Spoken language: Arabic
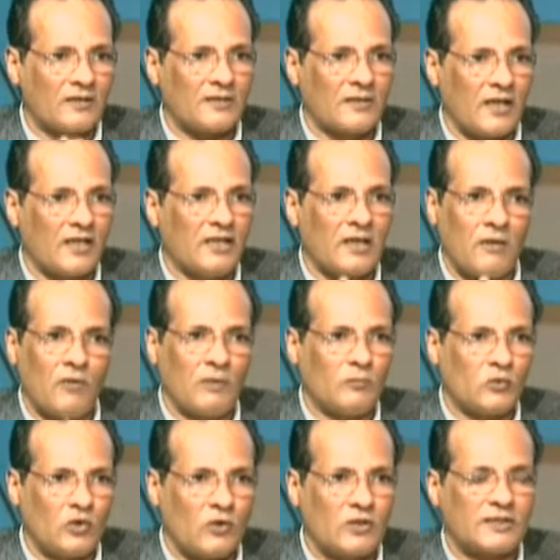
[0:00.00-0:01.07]
الصغيرة
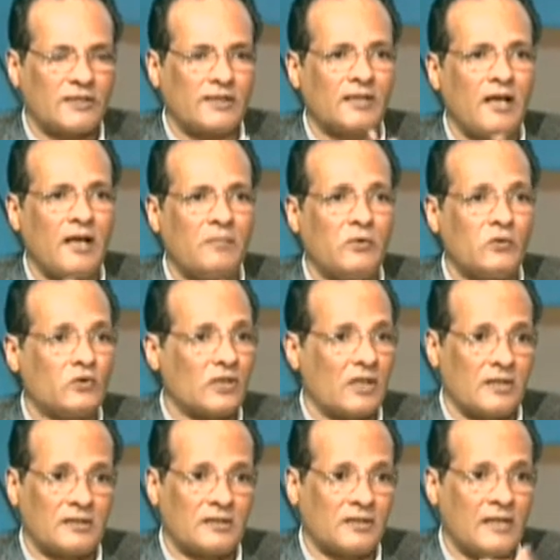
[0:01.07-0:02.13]
والمتوسطة
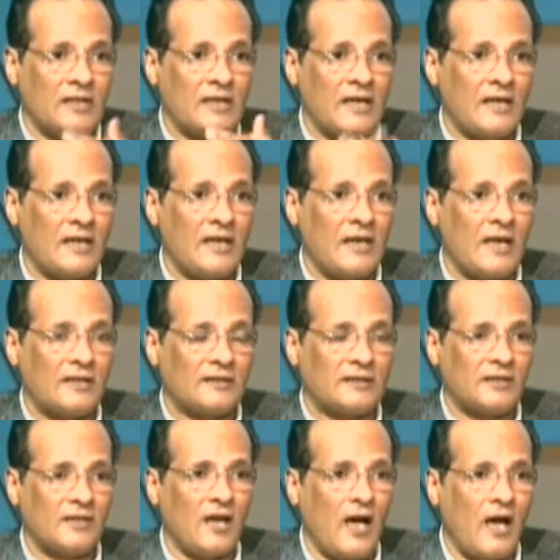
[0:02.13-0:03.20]
بوزارة
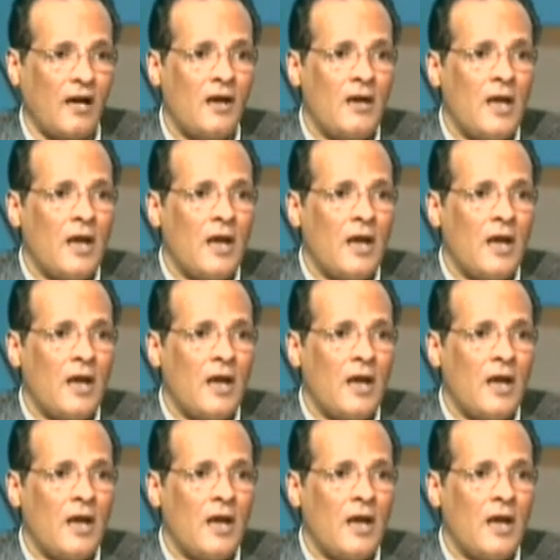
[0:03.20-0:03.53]
الصناعة